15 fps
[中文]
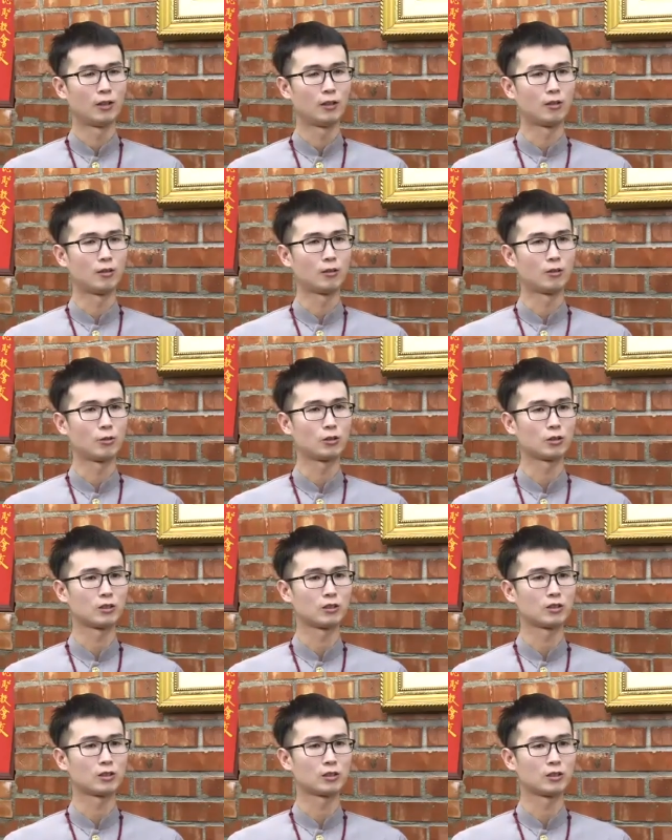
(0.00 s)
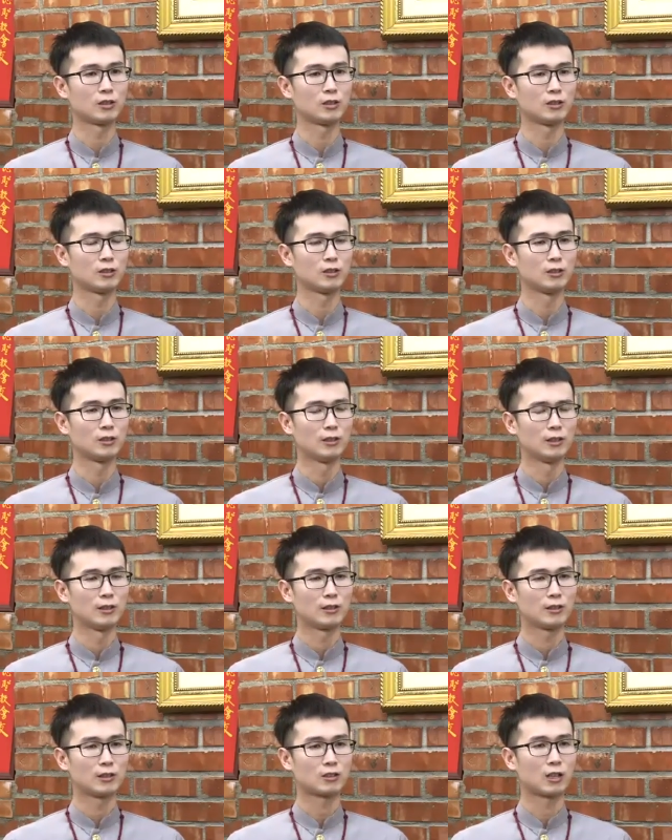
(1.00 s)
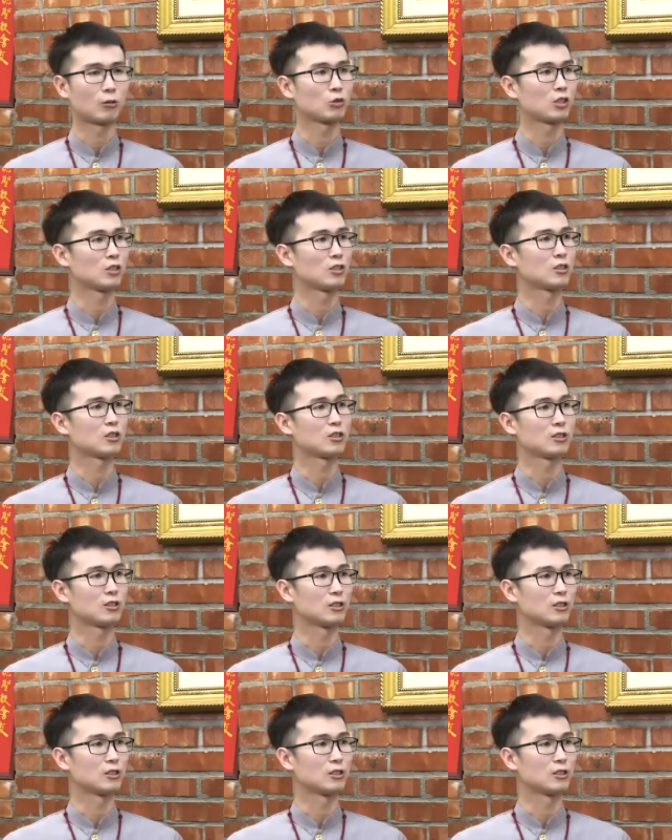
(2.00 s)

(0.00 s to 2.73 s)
哦，或者是烧金子。